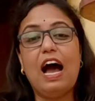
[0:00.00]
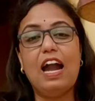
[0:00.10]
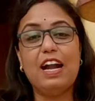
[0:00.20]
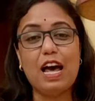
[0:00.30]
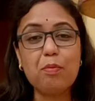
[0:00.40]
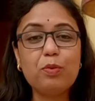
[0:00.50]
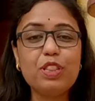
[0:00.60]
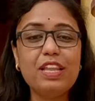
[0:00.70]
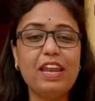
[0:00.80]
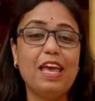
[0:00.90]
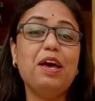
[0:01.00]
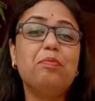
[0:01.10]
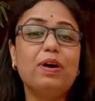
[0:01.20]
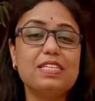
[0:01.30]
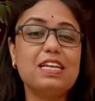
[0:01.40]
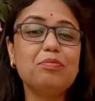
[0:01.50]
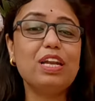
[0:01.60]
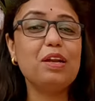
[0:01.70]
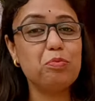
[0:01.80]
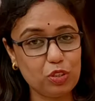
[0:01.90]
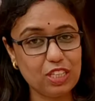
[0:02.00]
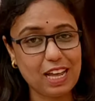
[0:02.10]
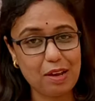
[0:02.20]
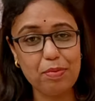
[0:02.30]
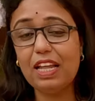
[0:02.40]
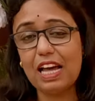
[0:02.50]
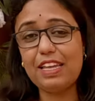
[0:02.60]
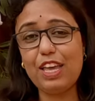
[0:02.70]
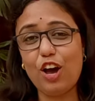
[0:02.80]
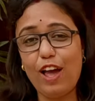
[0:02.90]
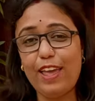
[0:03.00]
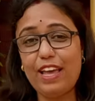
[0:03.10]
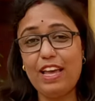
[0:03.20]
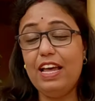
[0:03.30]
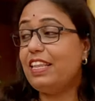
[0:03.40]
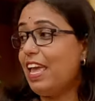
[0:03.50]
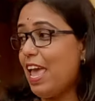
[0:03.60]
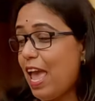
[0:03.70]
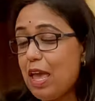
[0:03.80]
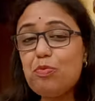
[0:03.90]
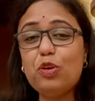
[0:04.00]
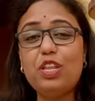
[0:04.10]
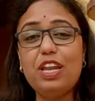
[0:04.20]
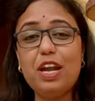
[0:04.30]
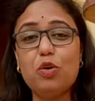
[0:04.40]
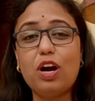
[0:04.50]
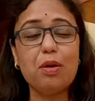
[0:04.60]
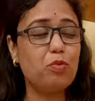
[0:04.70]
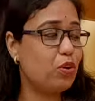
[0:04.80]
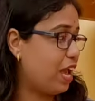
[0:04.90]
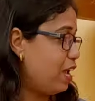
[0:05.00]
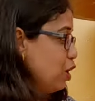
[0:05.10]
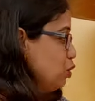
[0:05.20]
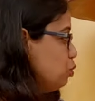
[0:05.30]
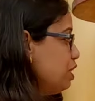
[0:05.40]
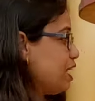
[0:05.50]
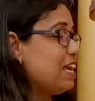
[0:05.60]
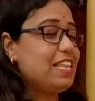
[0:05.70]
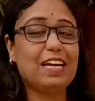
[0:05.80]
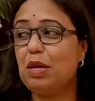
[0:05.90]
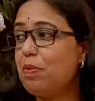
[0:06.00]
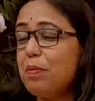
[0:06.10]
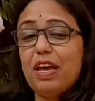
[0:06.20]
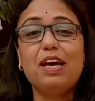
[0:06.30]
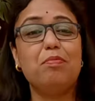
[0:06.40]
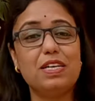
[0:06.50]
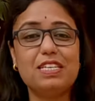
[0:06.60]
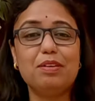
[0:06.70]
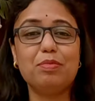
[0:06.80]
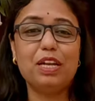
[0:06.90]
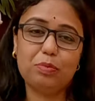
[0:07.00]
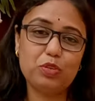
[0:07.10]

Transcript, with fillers: আর রাম মন্দিরে বজরংবলির মূর্তি থাকবে না তাই কি হয় তাই এই মন্দিরে ঢোকার মুখে দুই দিকেই দেখতে পাবে বজরংবলির